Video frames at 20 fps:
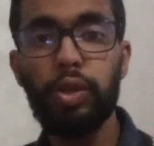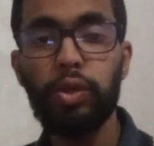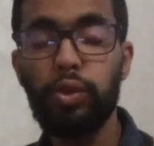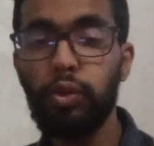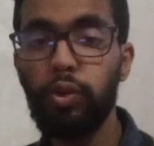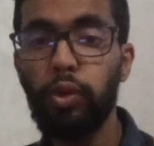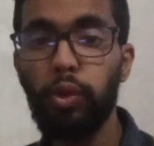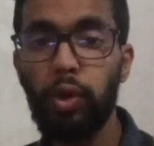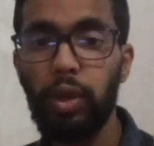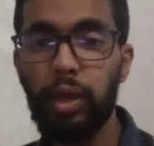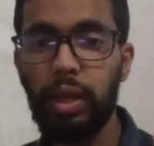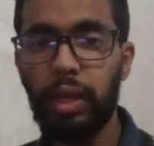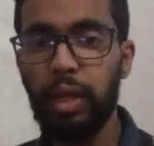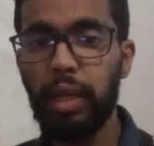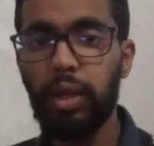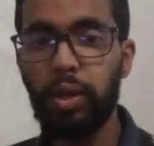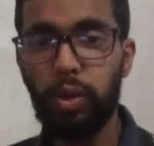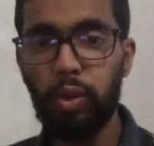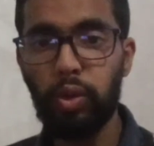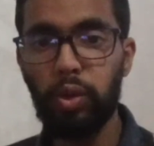de
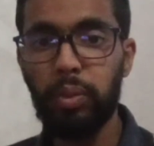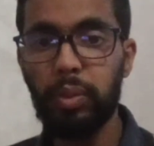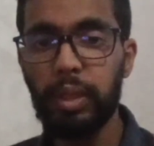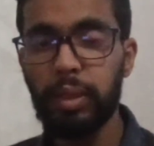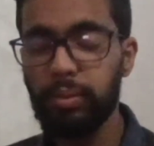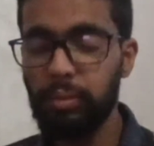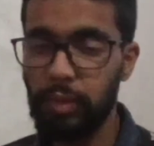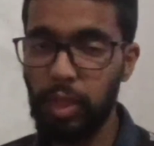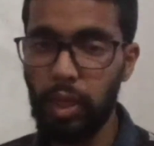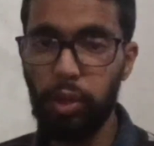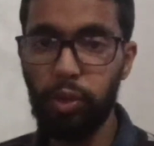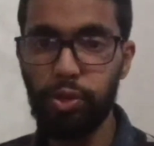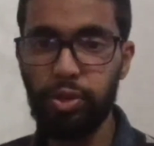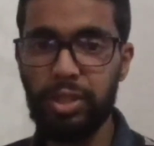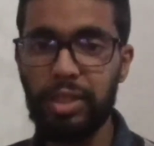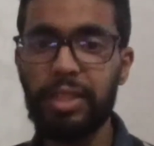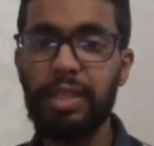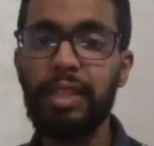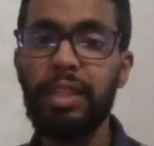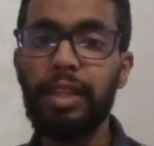l'économie et
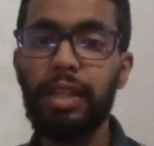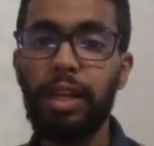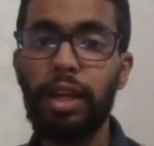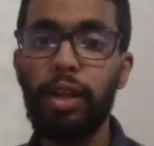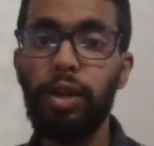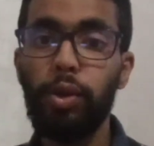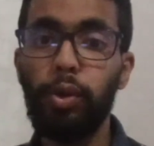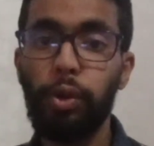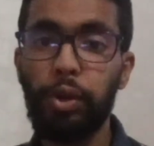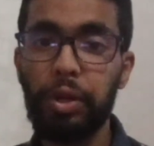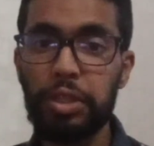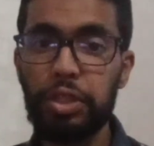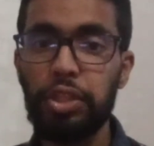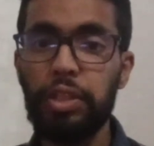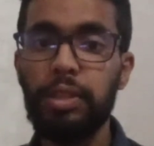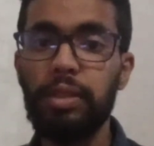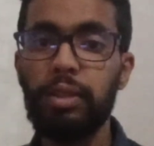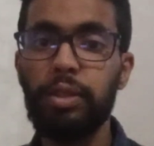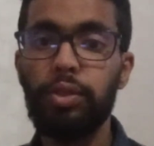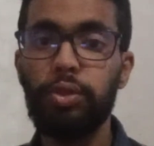aussi
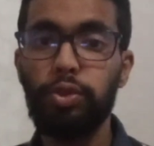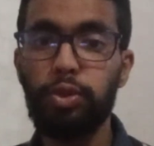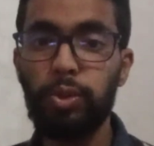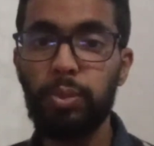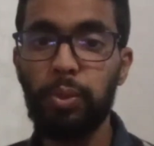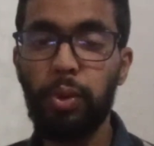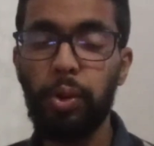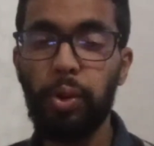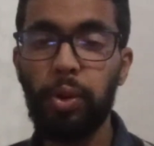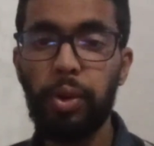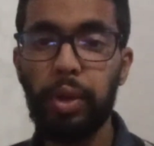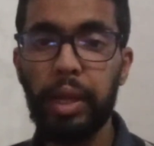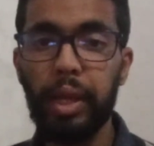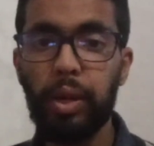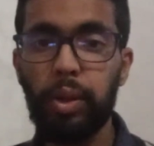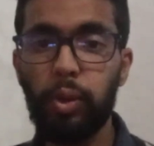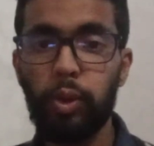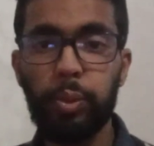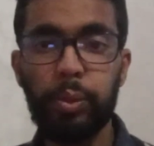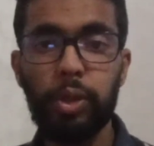l'origine du mot
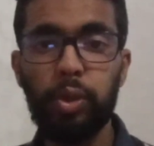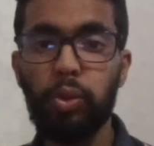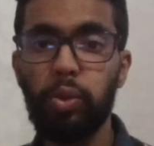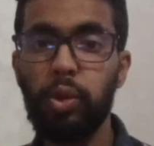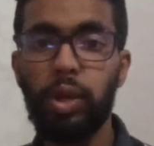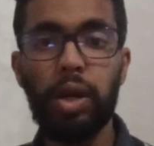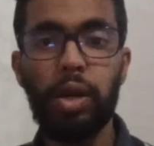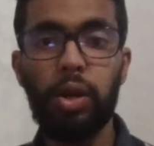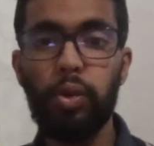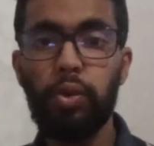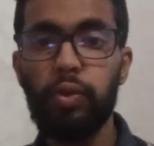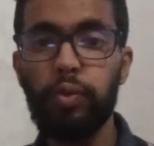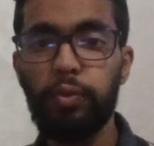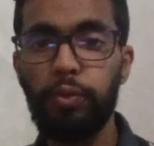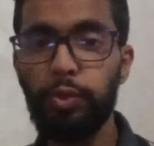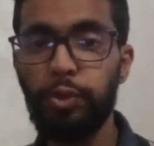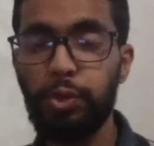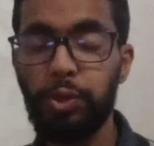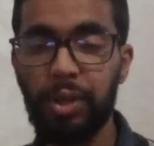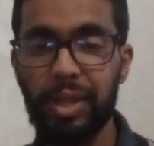économie au cas où
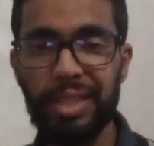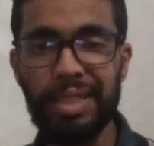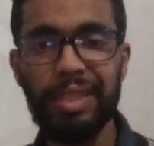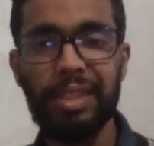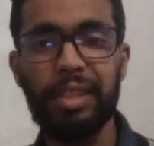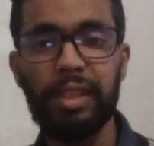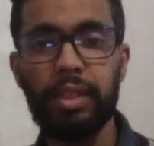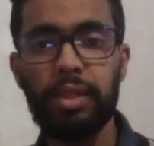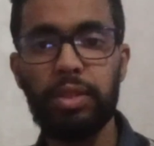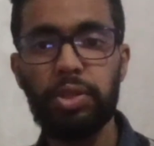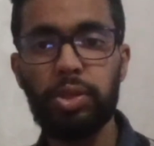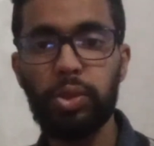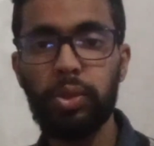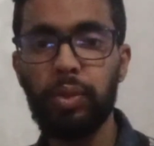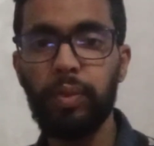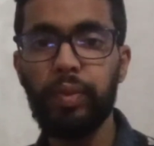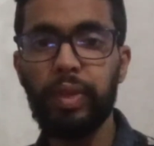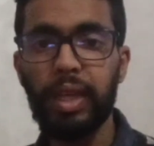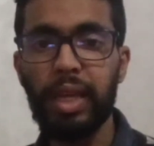vous aurez cette question